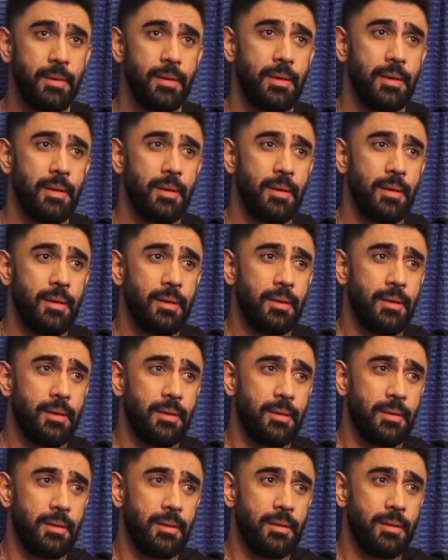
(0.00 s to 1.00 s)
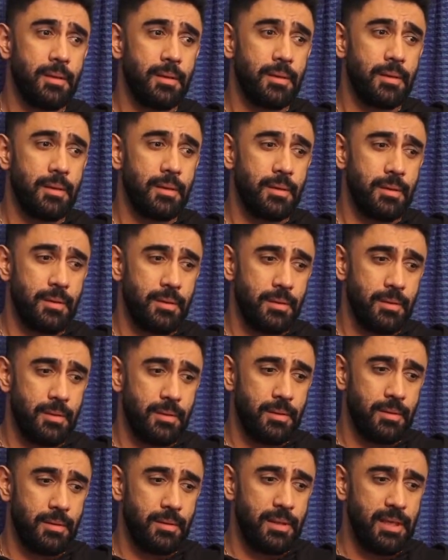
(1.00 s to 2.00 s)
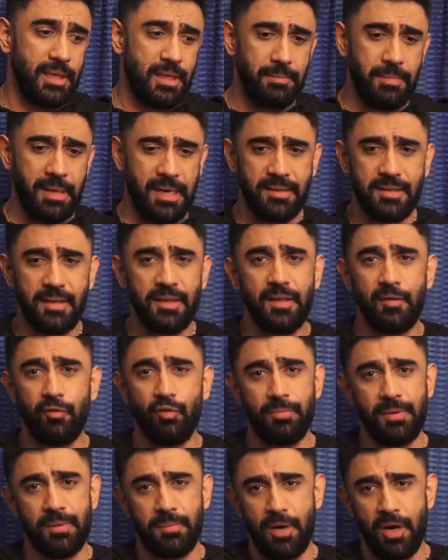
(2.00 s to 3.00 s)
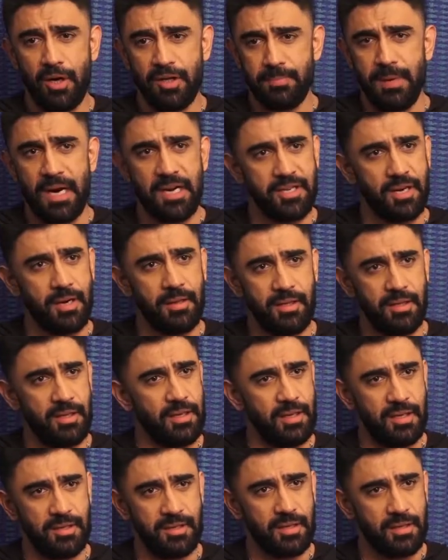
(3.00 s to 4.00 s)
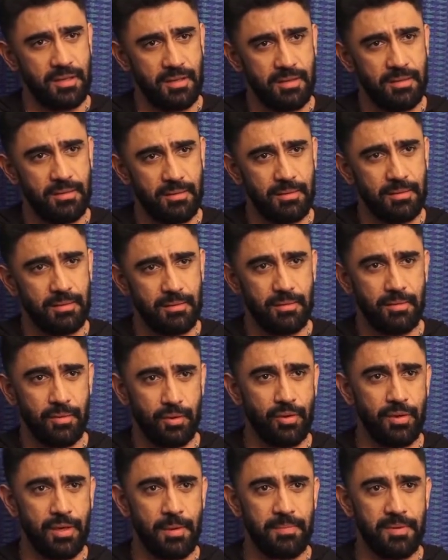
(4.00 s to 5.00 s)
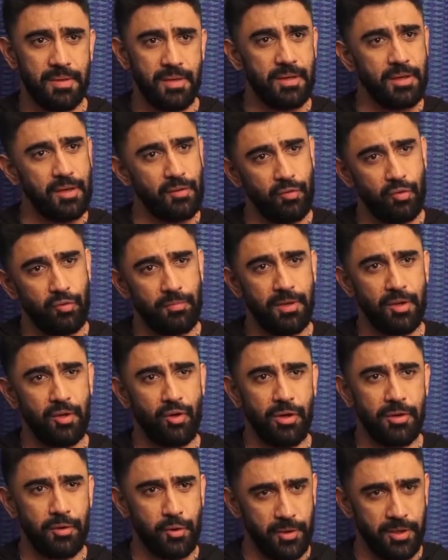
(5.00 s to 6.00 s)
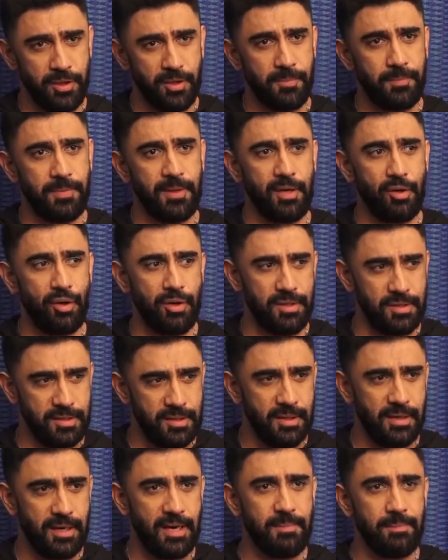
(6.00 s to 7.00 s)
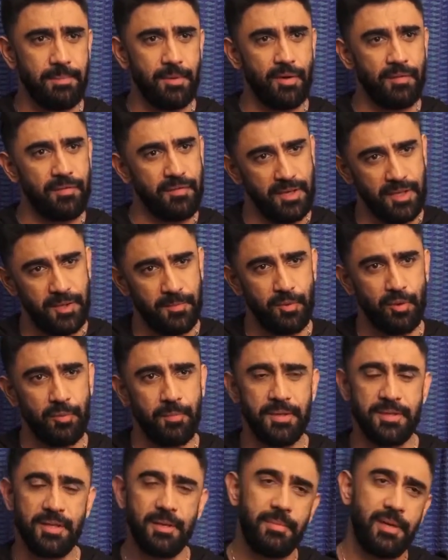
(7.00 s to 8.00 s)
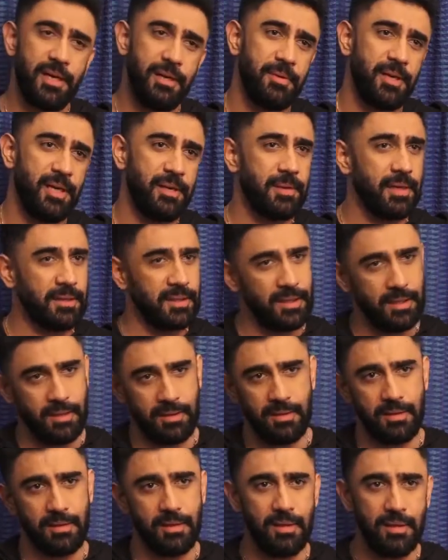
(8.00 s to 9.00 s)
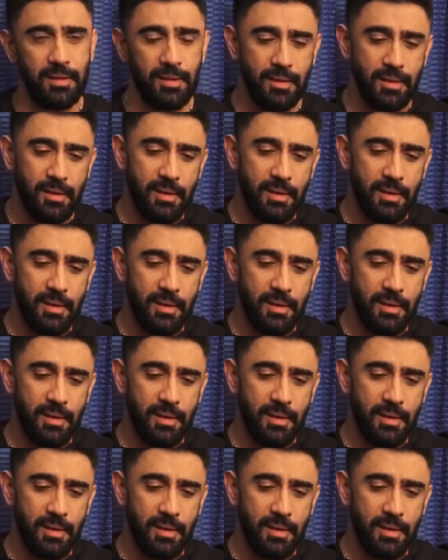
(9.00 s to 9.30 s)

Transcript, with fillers: लिए अगर कुछ नरेशन के देखिए मैं इस इंटरव्यू में भाषण नहीं देना चाहता क्योंकि अपने इंटरव्यू में और ट्विटर पे और इंस्टाग्राम पे और फेसबुक पे सब बड़ी बड़ी बातें कर देते